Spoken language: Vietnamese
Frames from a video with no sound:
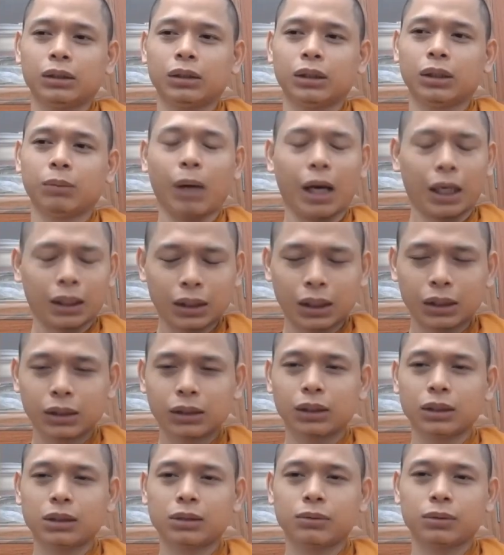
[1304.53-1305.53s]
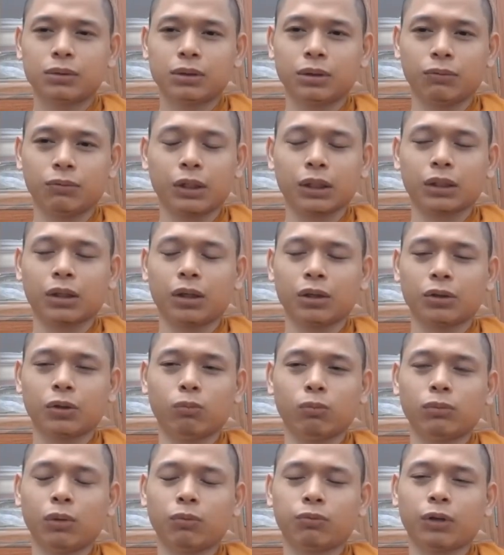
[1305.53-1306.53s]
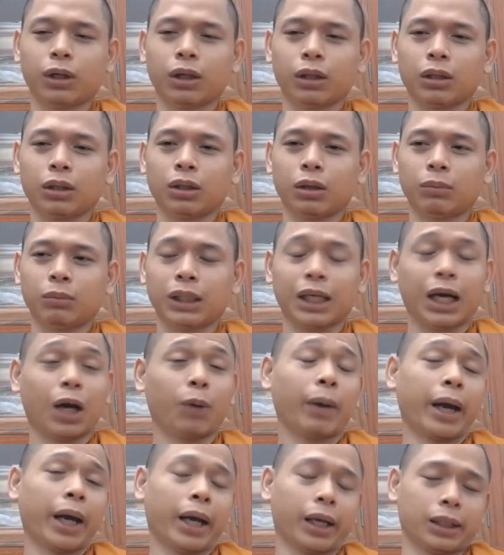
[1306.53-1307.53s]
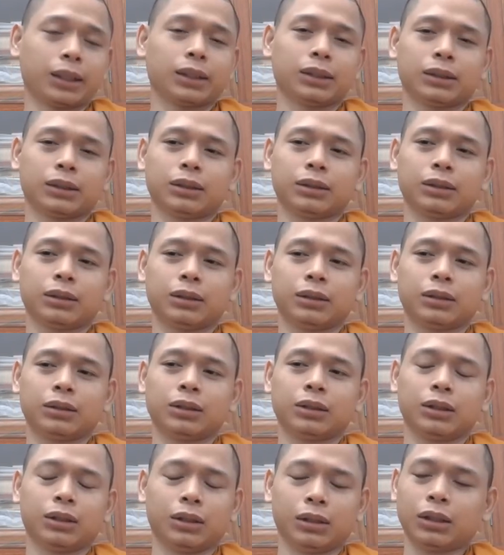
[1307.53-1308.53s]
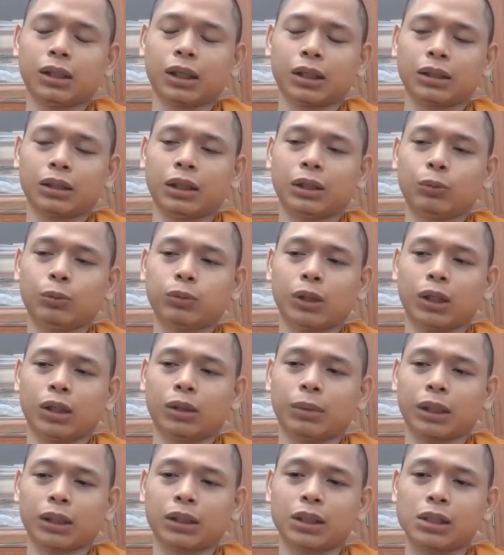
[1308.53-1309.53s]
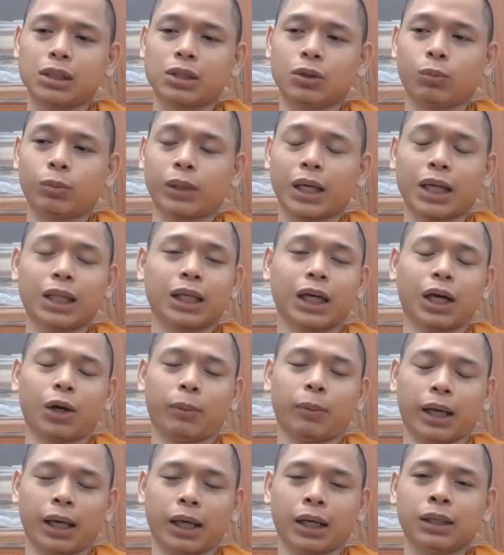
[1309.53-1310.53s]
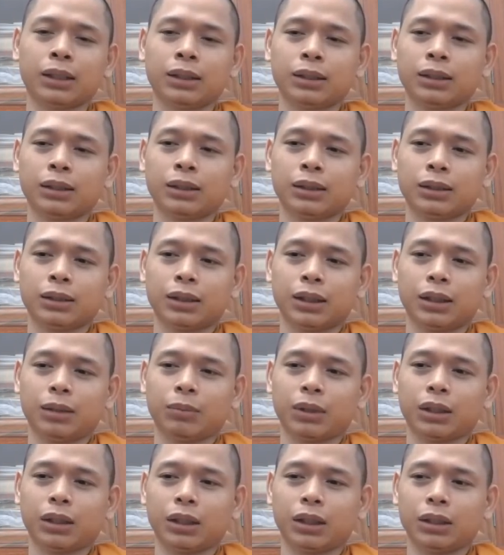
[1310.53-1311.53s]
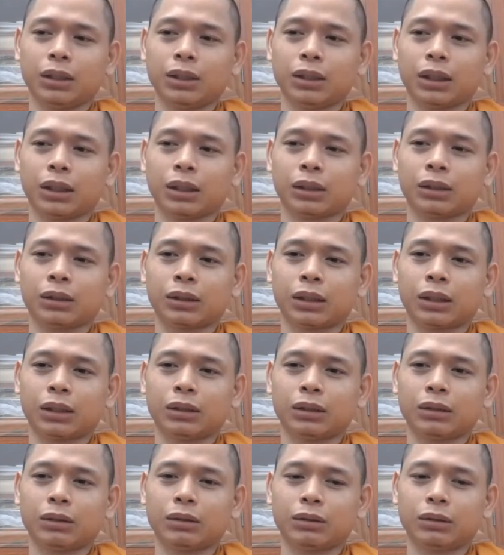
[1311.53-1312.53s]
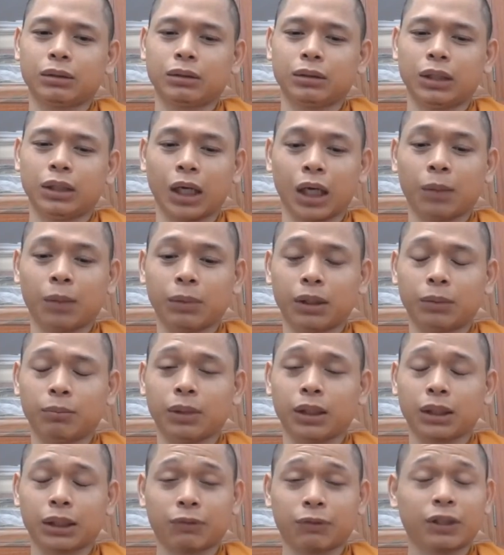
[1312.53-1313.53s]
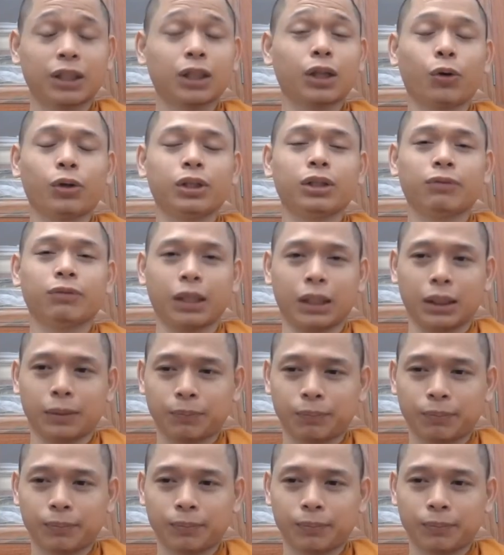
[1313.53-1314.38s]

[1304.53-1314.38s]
thì bản thân cái sự việc đó cũng một phần là do mình ngạo mạn sư thừa nhận là lúc đó bản thân sư cũng khá là ngạo mạn khi mà nghĩ là người ta nhờ mình mà người ta phách lối như vậy